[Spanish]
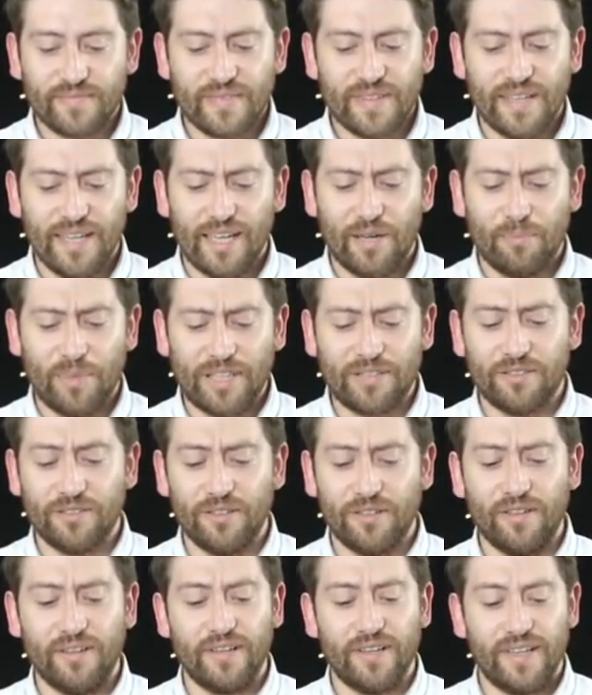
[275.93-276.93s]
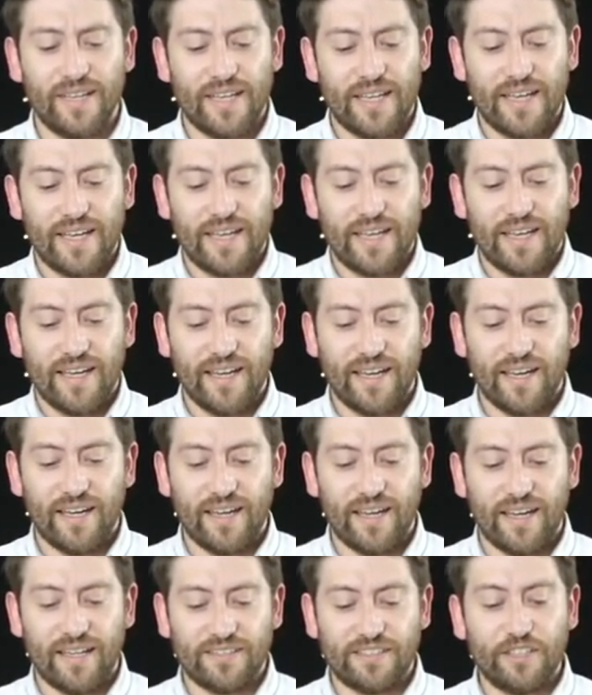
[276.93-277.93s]
El pastor
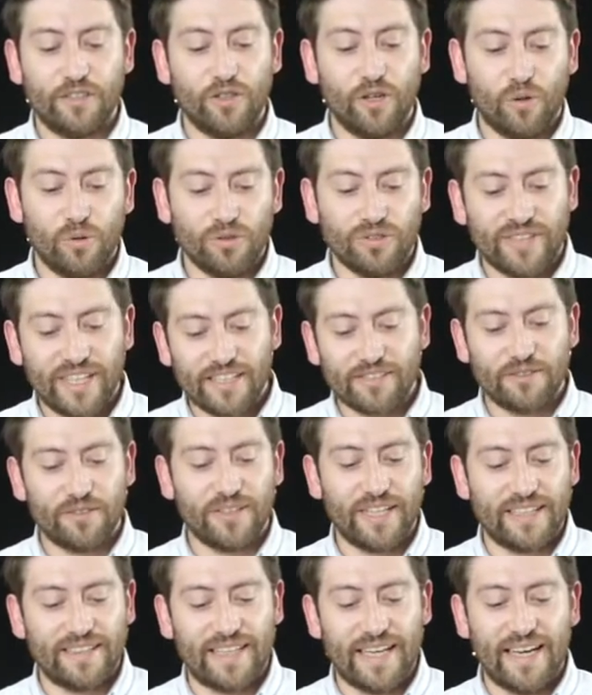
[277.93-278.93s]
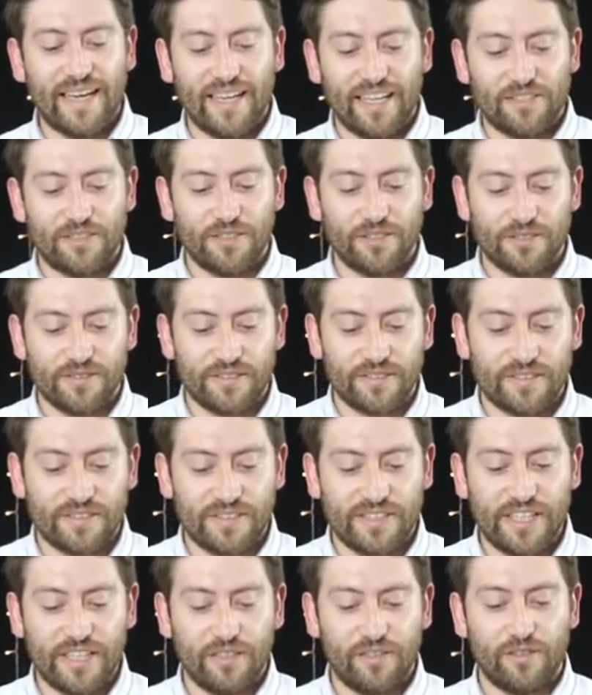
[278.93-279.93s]
eh, citó un texto que está en Hechos
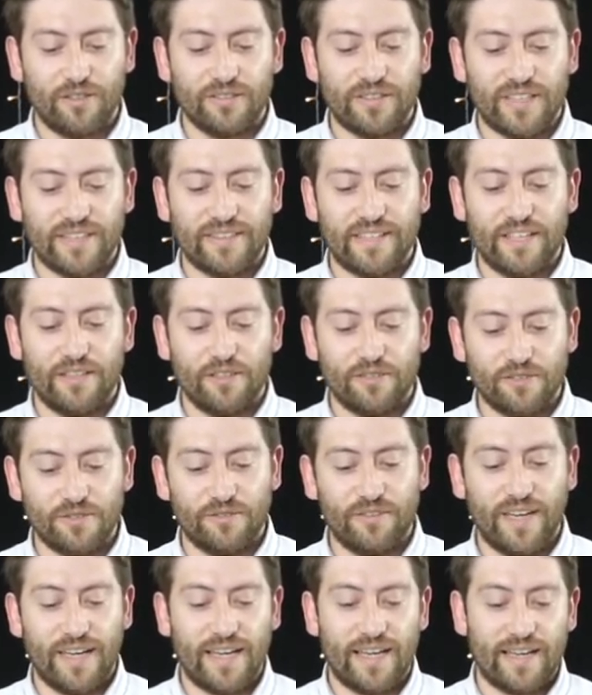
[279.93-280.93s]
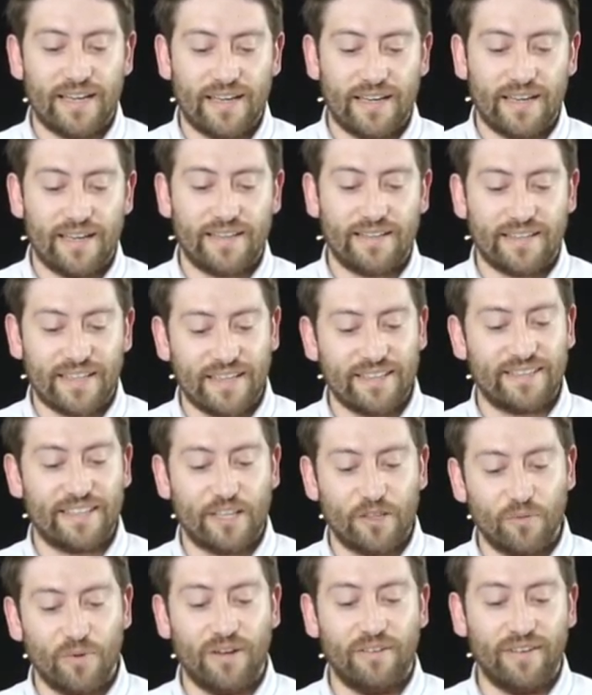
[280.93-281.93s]
5, 38b al
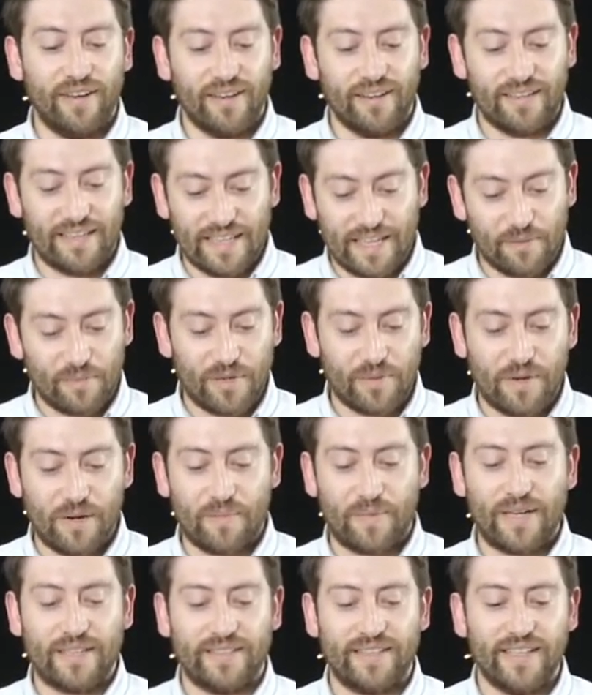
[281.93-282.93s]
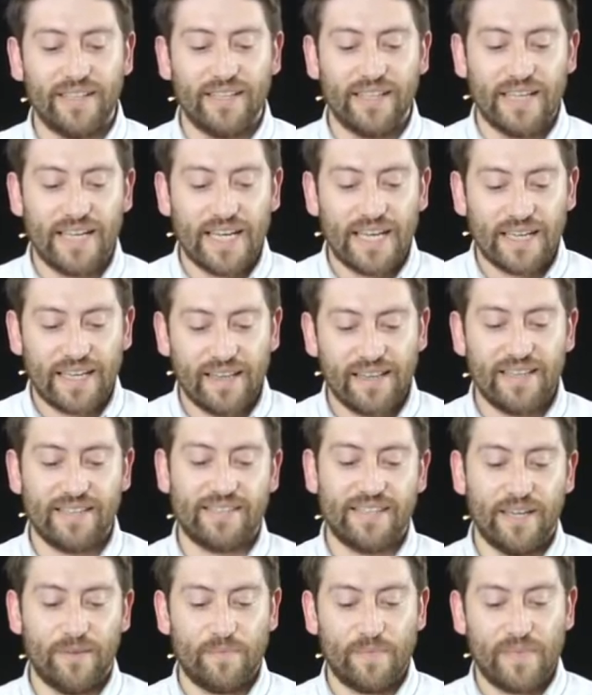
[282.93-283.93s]
39, en la primera parte, que dice,